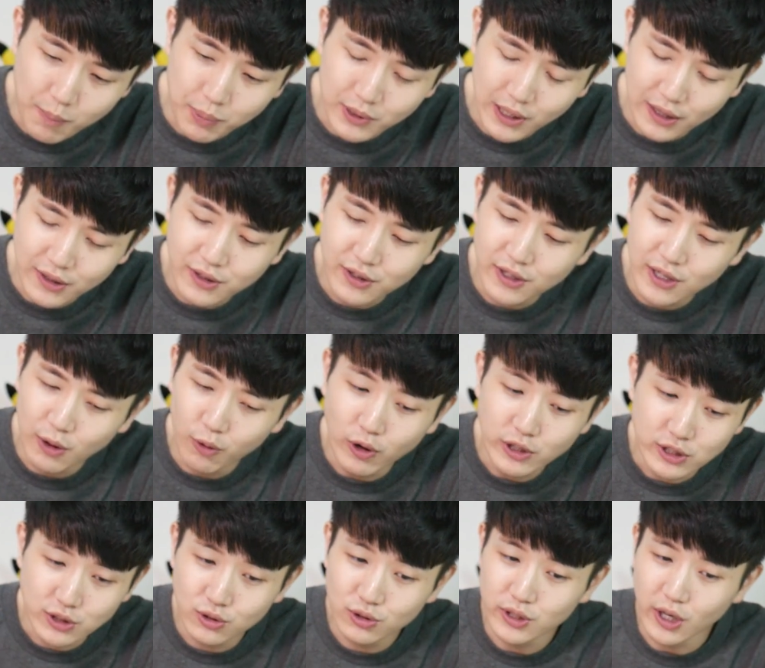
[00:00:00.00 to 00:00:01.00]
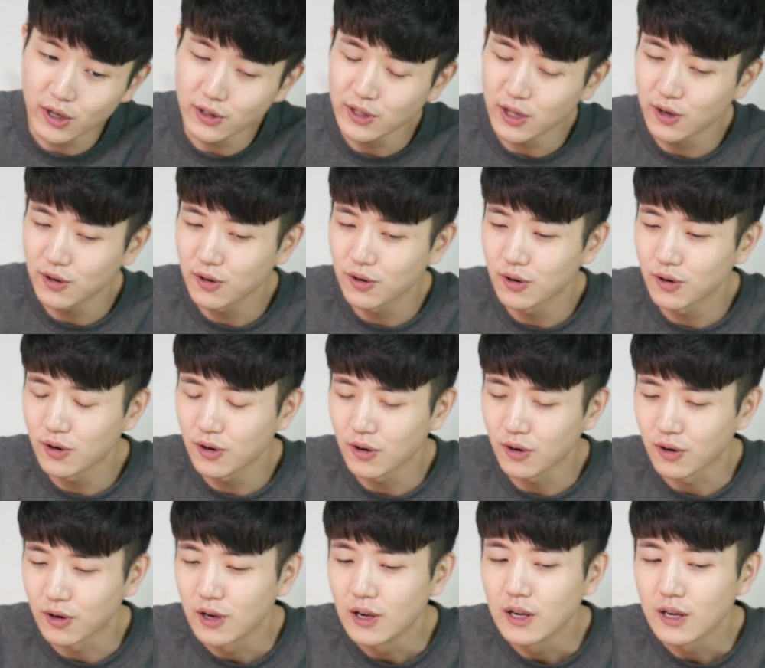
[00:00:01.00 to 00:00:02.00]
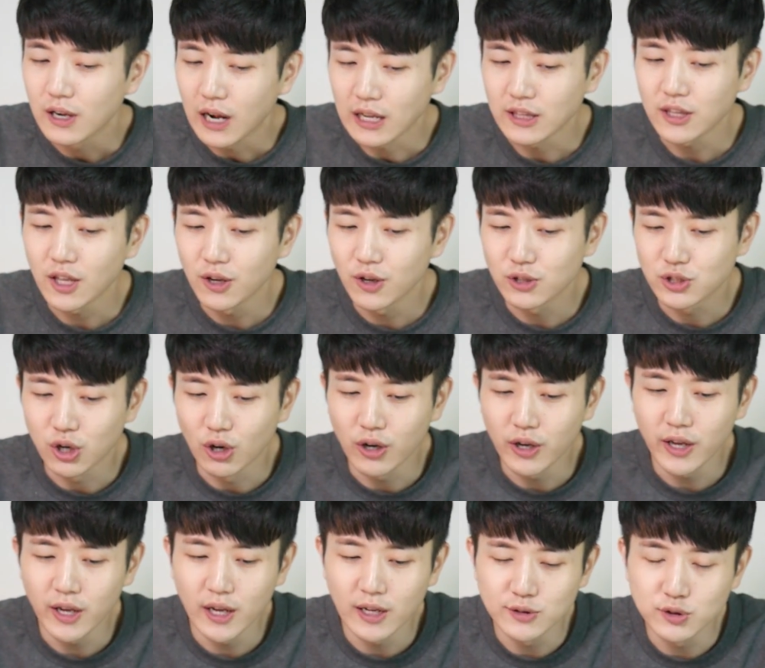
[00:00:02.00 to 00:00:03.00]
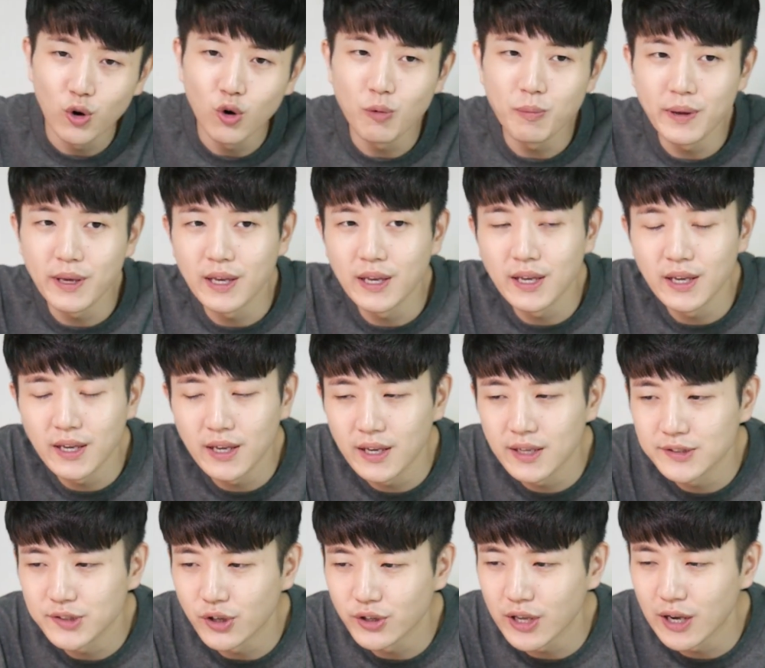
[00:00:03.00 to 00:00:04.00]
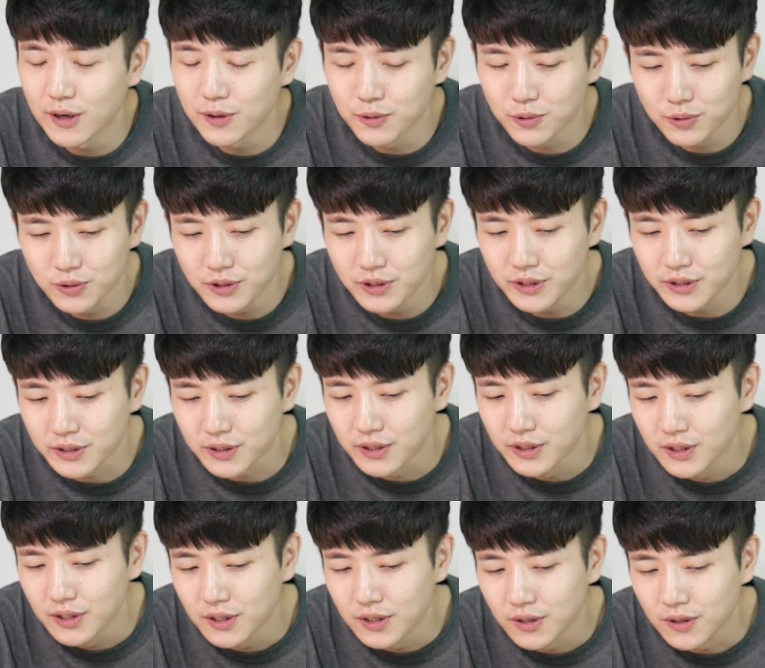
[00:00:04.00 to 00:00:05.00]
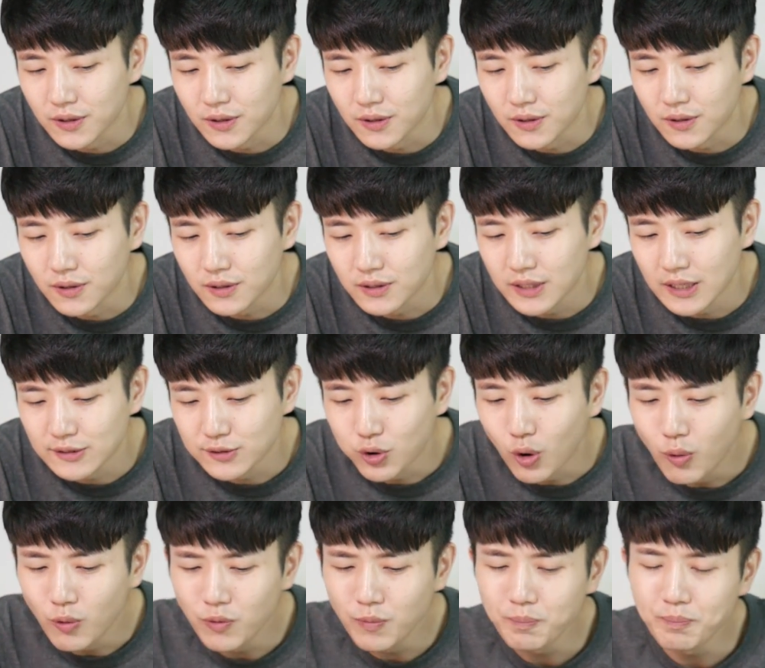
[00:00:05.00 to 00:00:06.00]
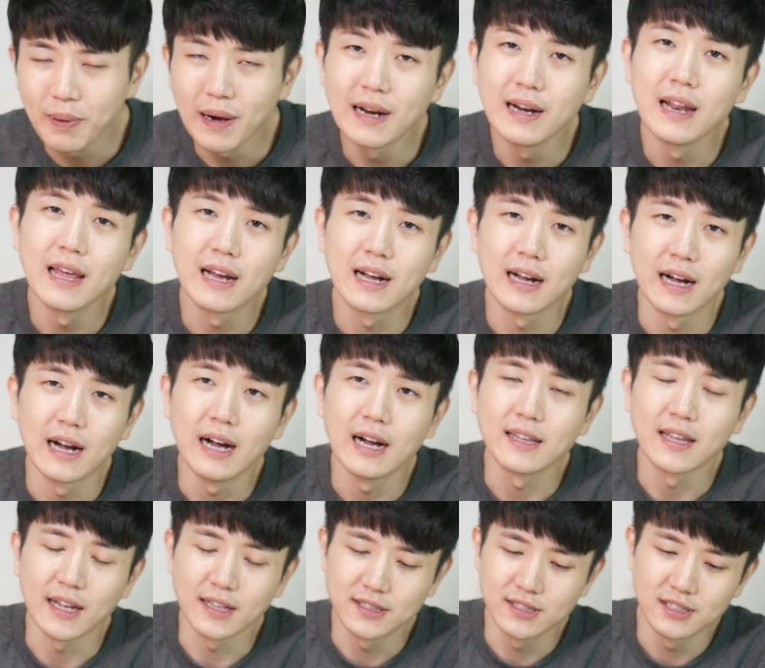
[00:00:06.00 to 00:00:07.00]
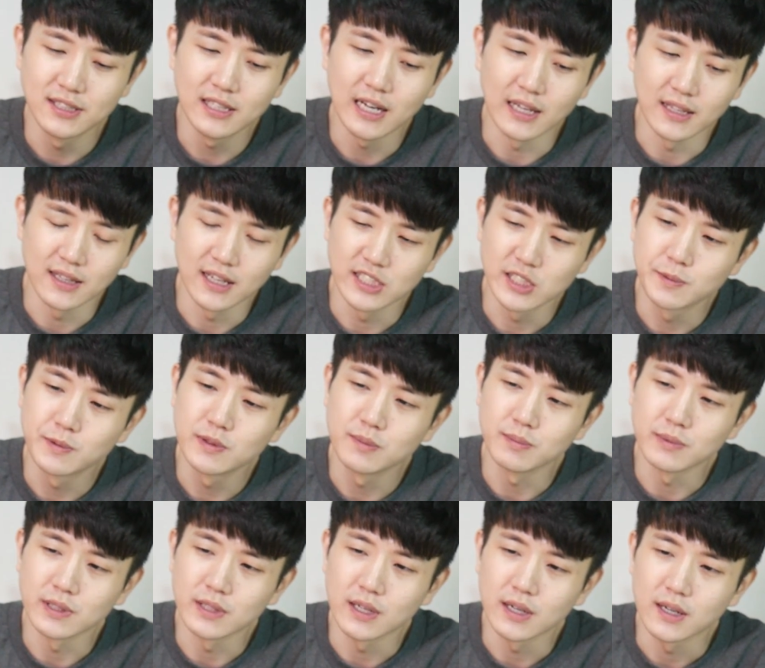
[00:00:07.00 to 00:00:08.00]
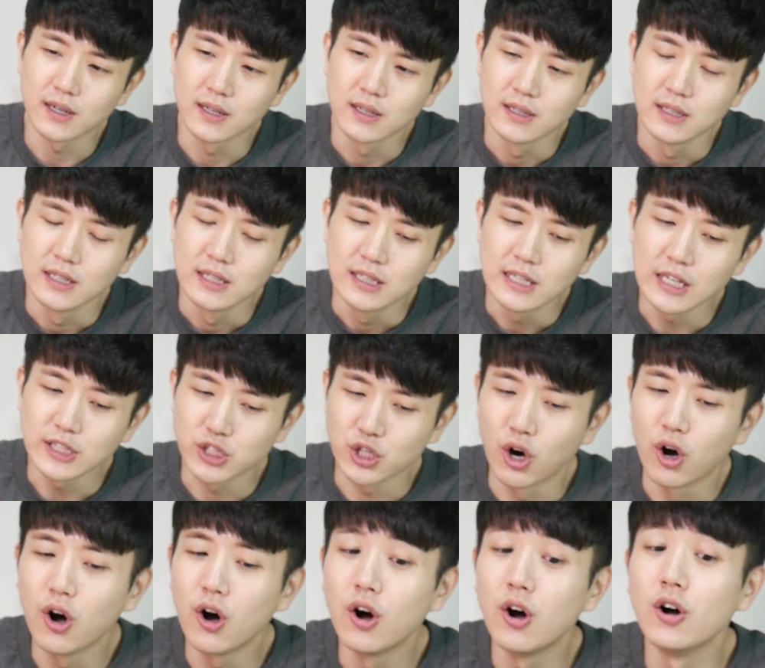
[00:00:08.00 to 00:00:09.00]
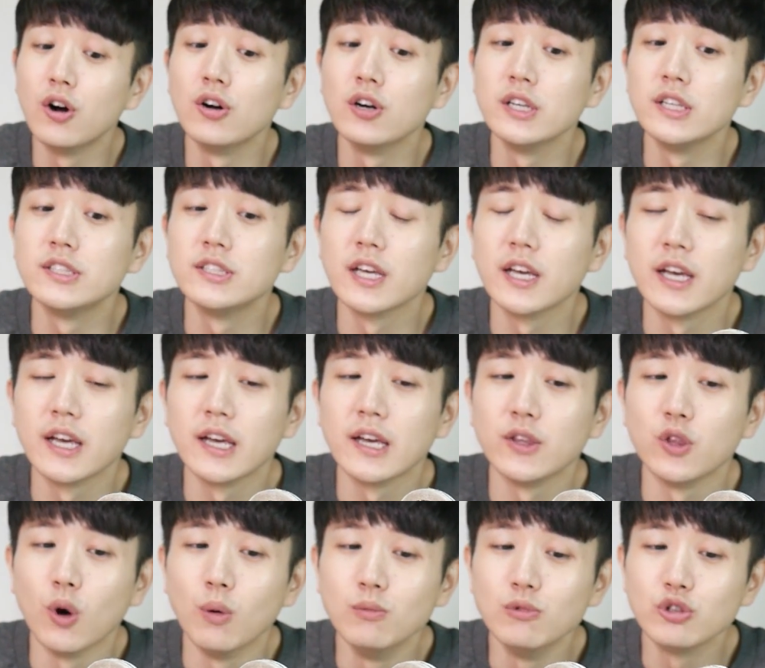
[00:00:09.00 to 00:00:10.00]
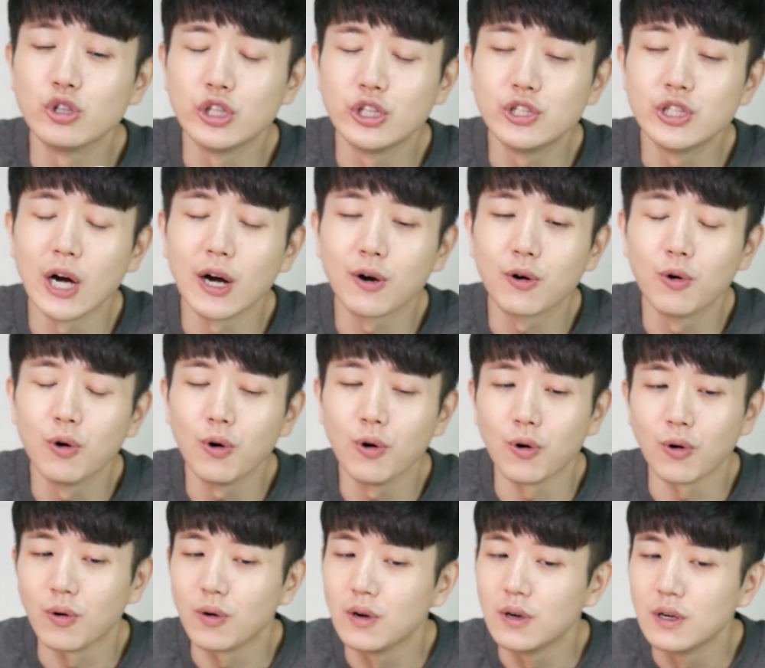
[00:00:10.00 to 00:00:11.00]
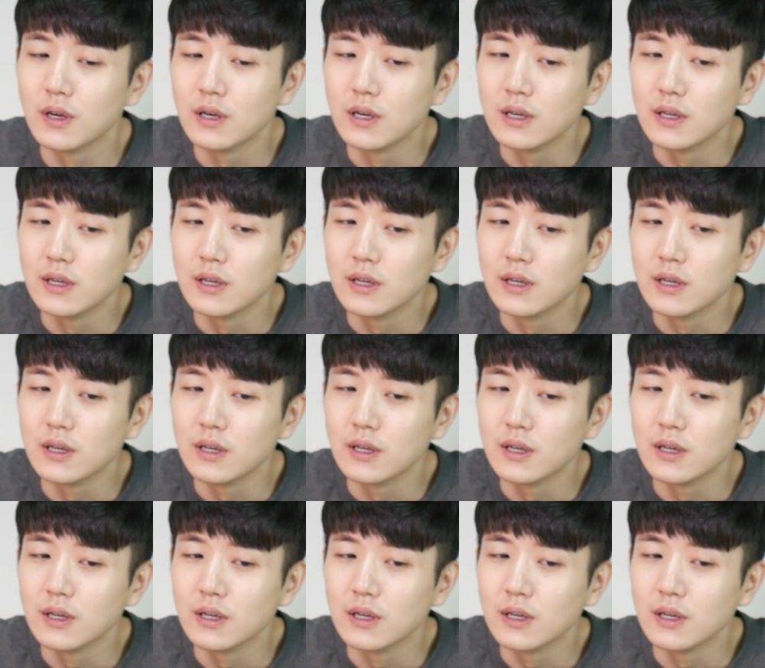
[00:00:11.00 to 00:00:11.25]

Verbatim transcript: 몇 번 하는 게 훨씬 더 깨끗한 거 같아요. 저의 소비 성향으로는 어 그냥 손빨래가 낫지 않나 싶습니다. 그냥 정 이제 너무 귀찮고